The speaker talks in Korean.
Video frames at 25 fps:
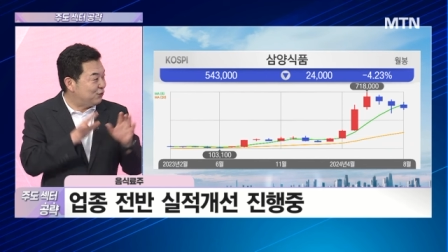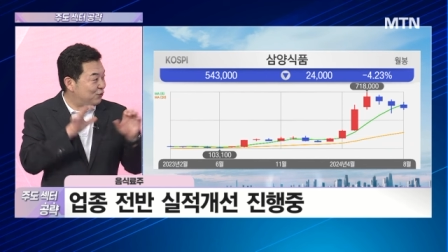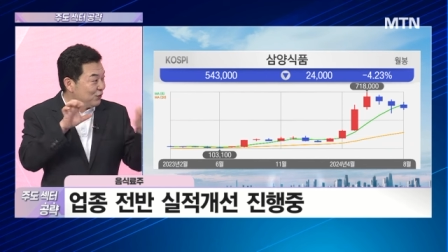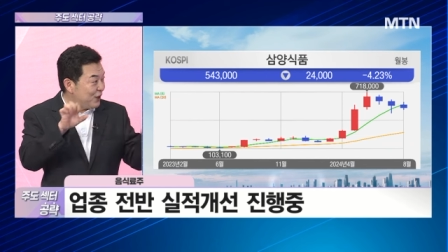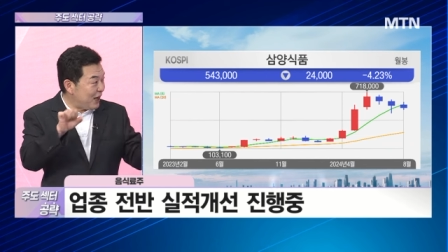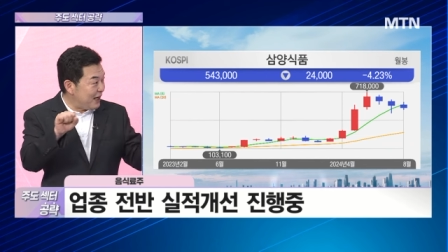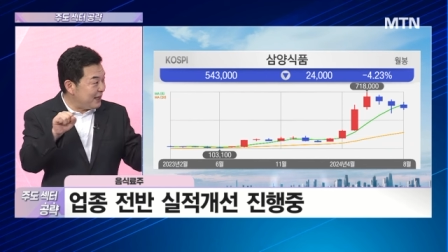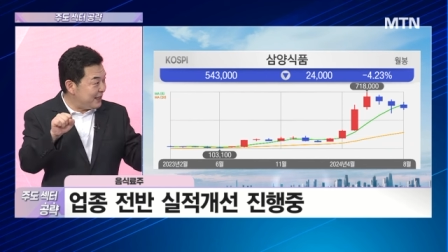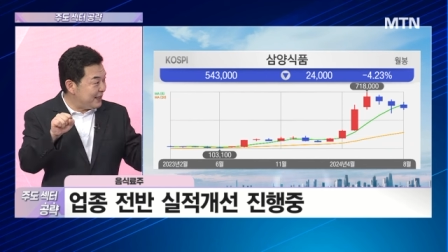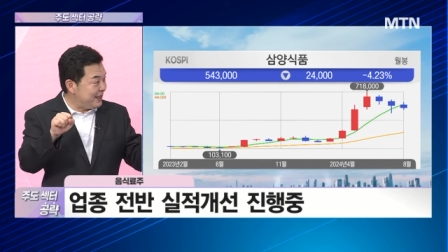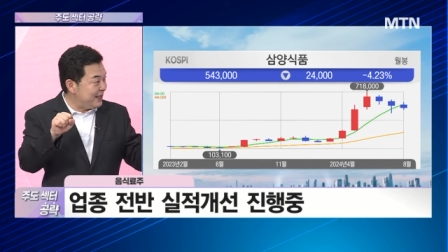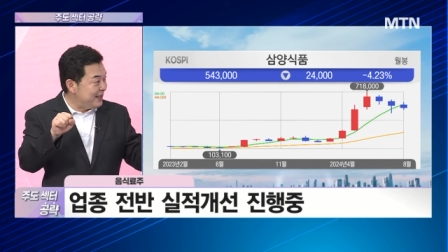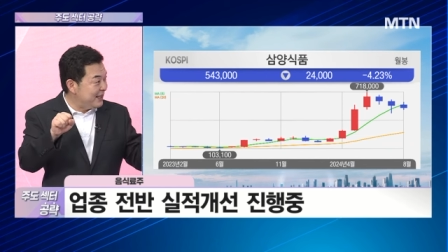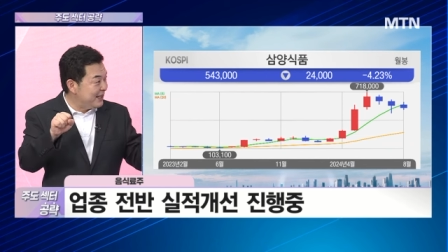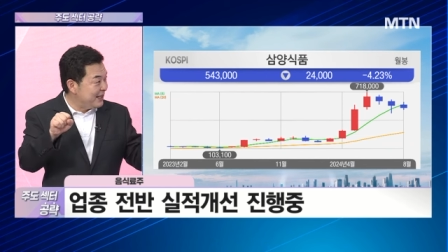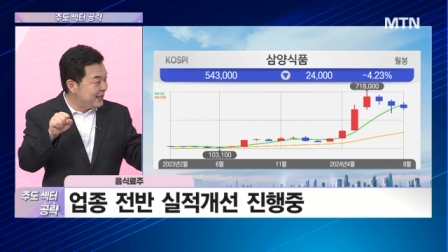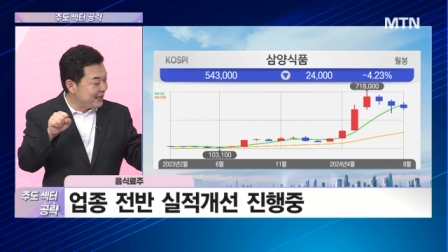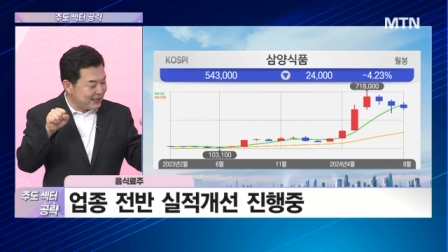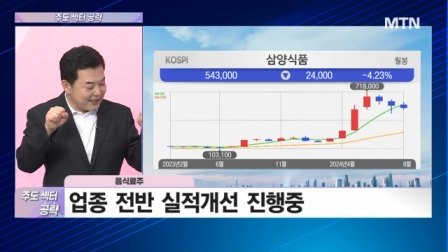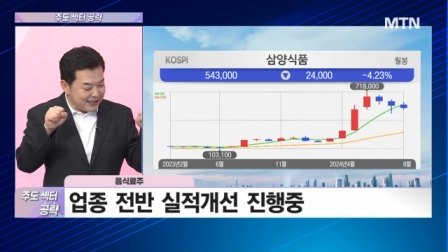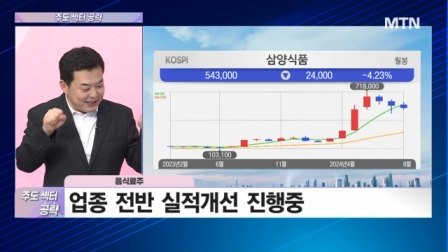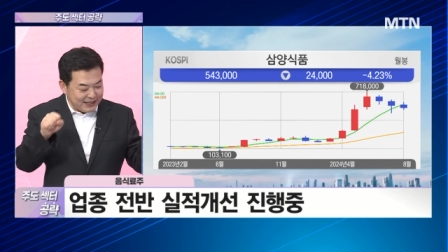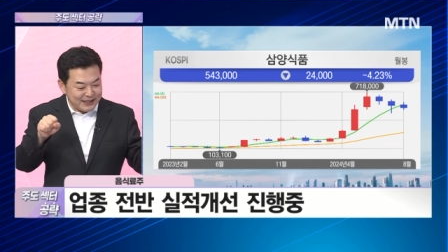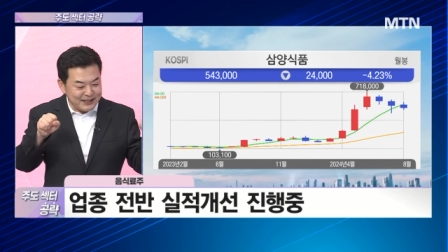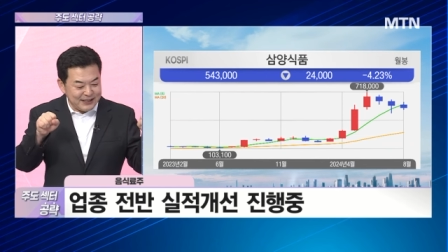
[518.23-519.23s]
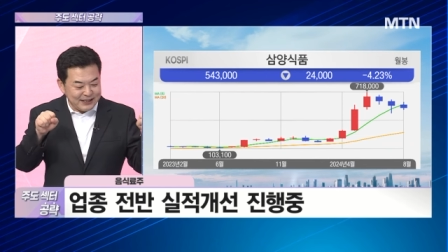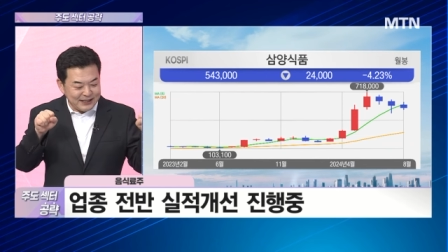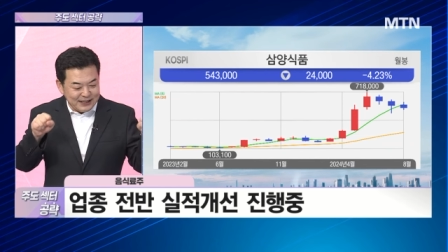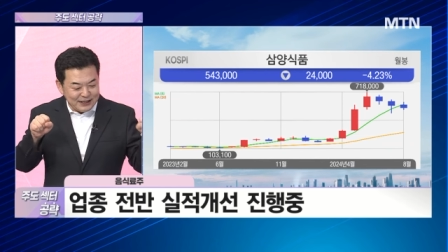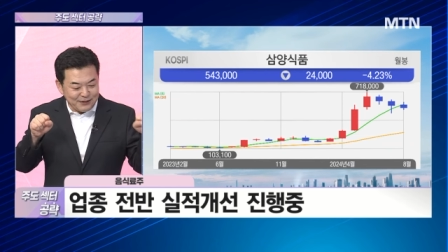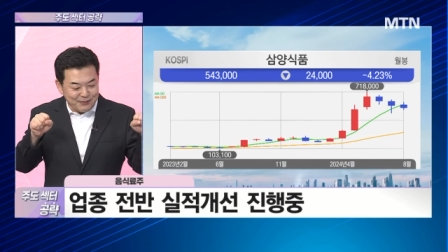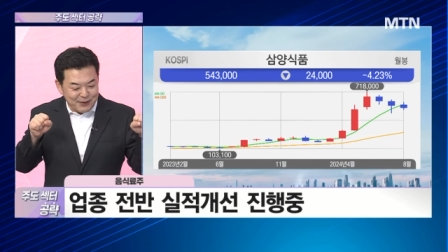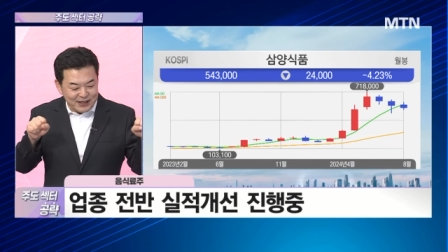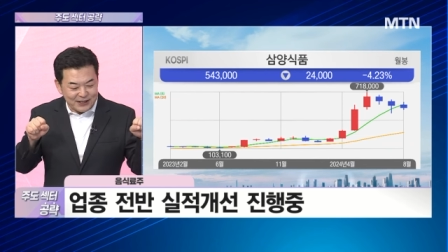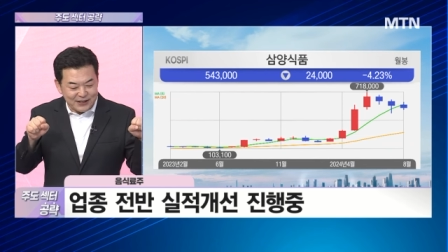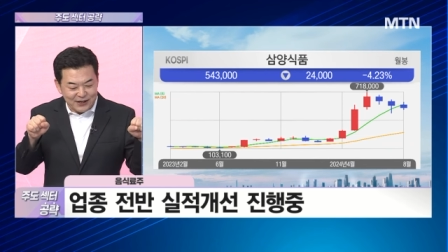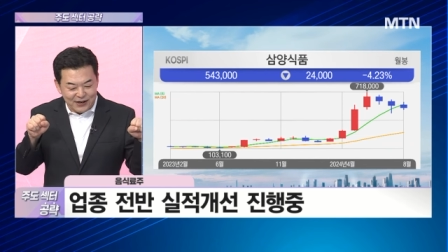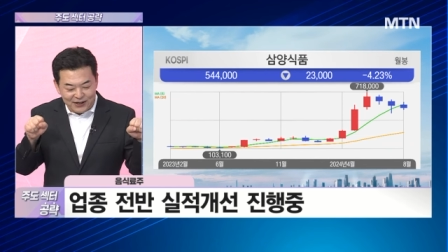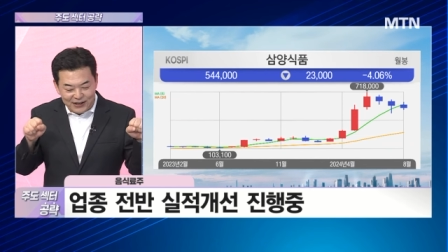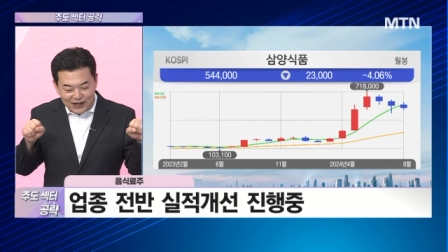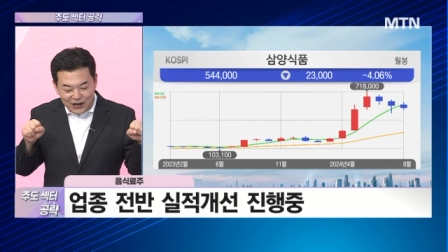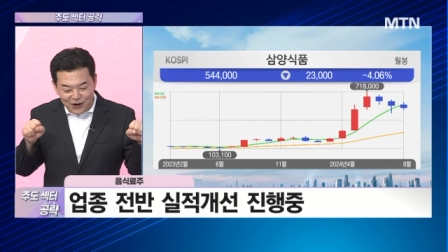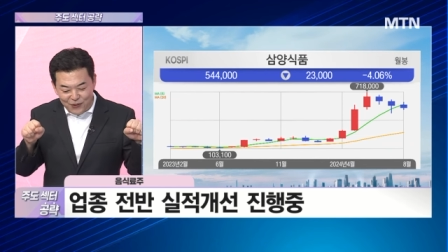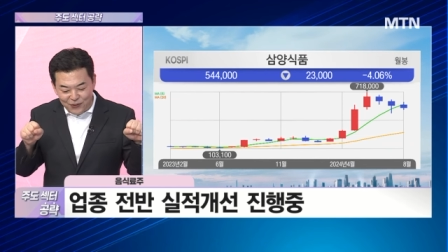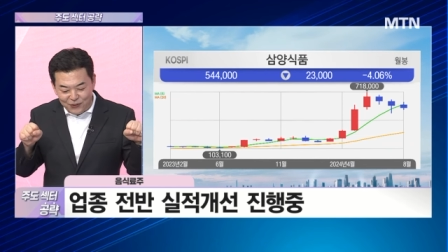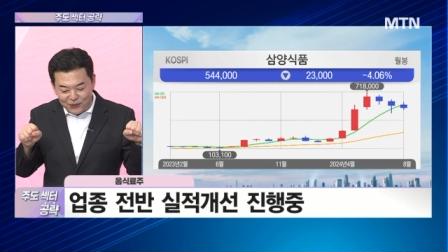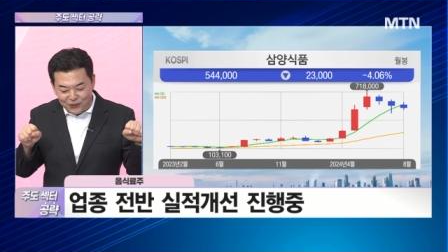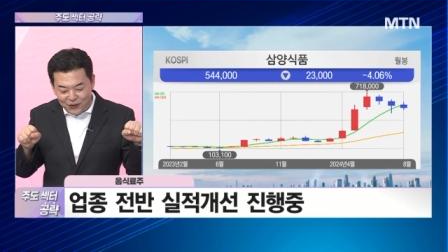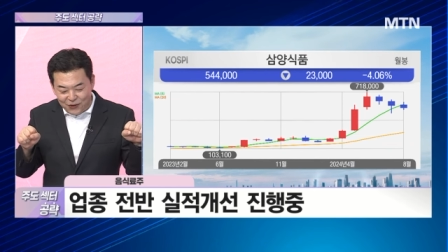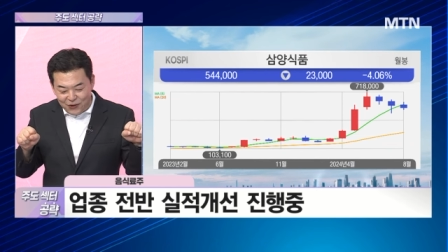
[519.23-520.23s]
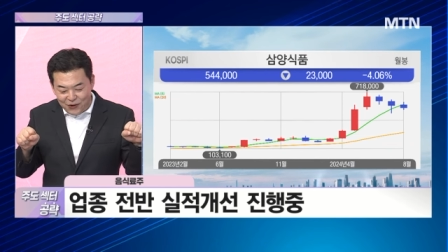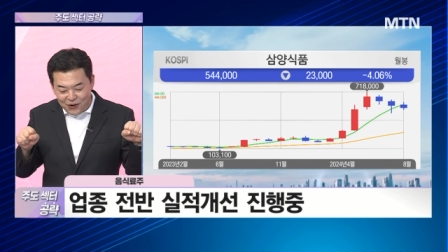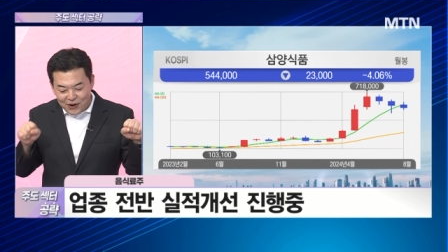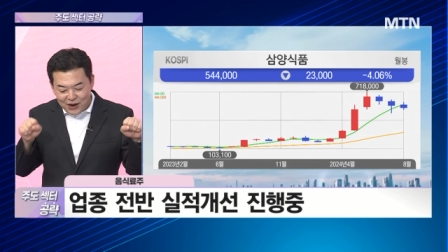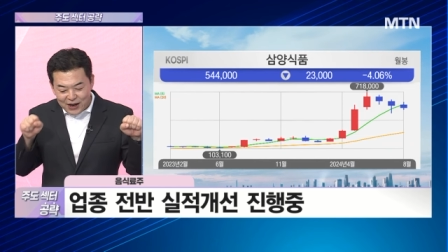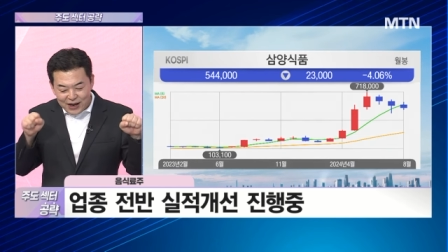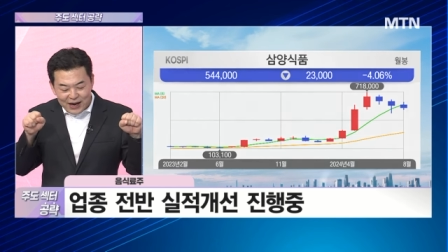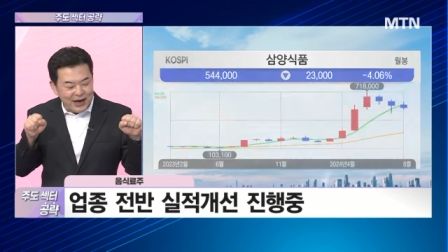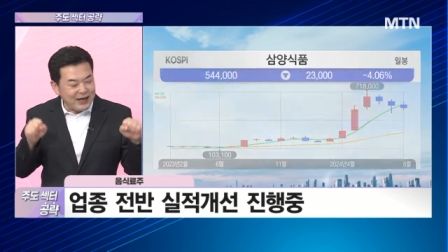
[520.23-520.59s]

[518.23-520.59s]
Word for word: 두 가지 큰 흐름에서의 내용으로